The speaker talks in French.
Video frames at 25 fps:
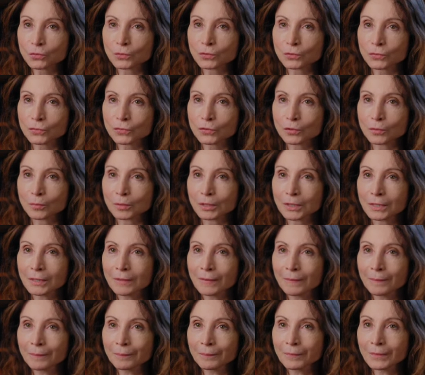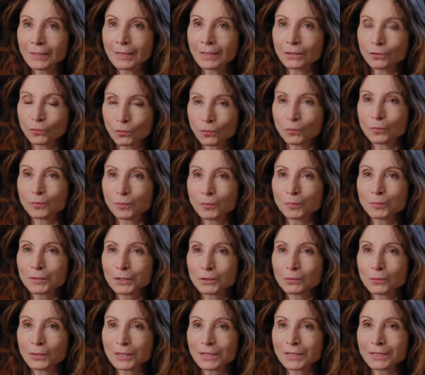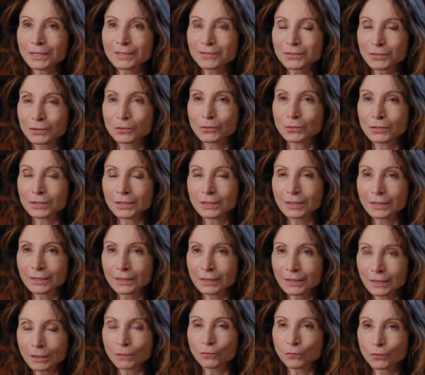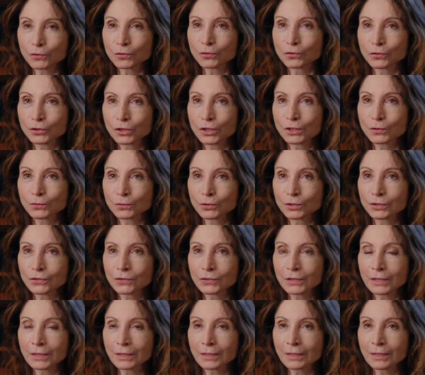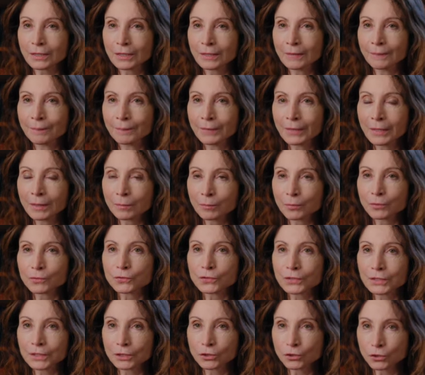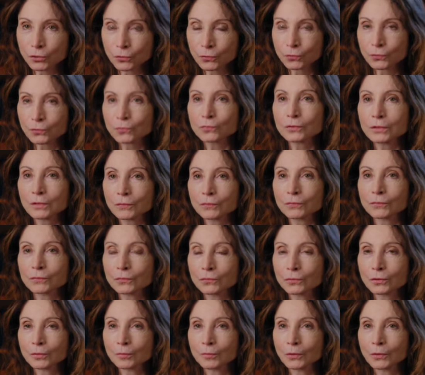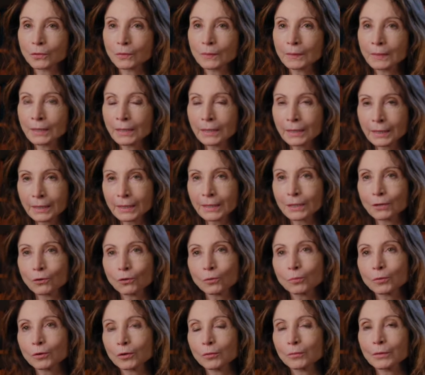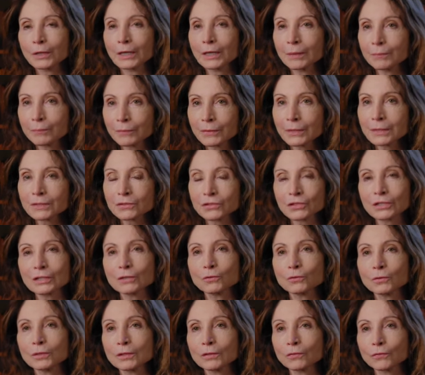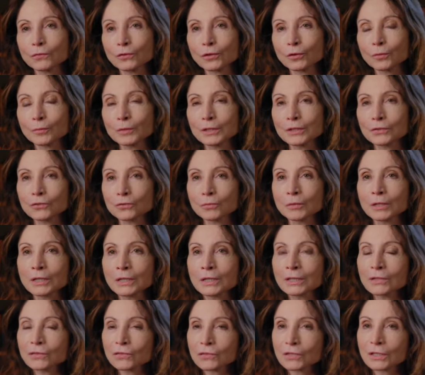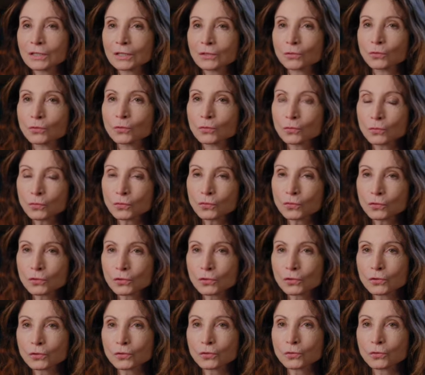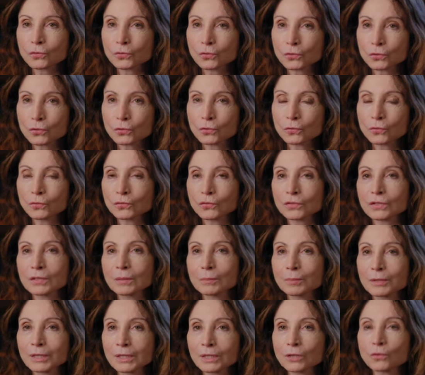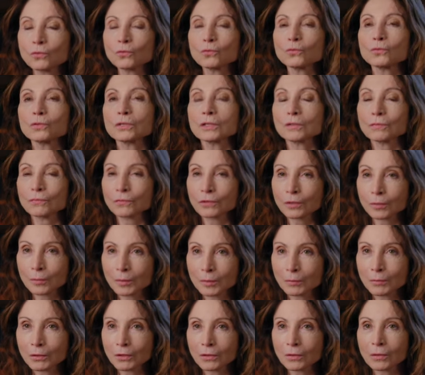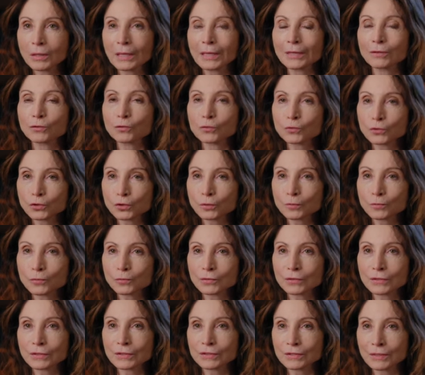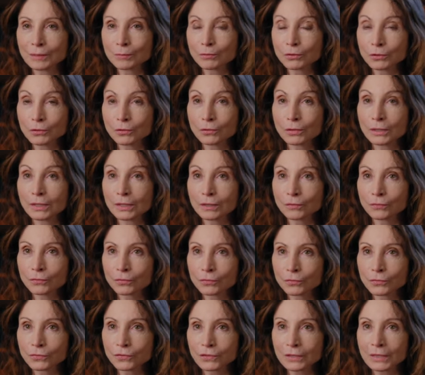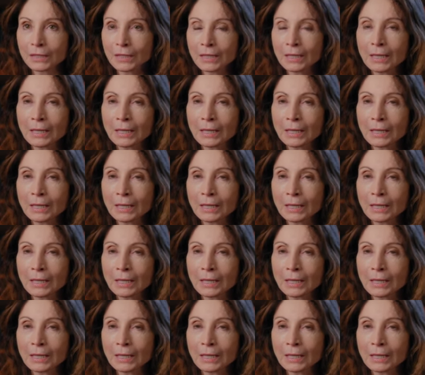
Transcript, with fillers: d'ensemble. Donc mon plaidoyer, c'est de dire il faut changer de logiciel, penser les choses tout à fait autrement. Et le problème, c'est l'uniformisme. C'est qu'une seule solution s'applique uniformément à l'ensemble du système scolaire français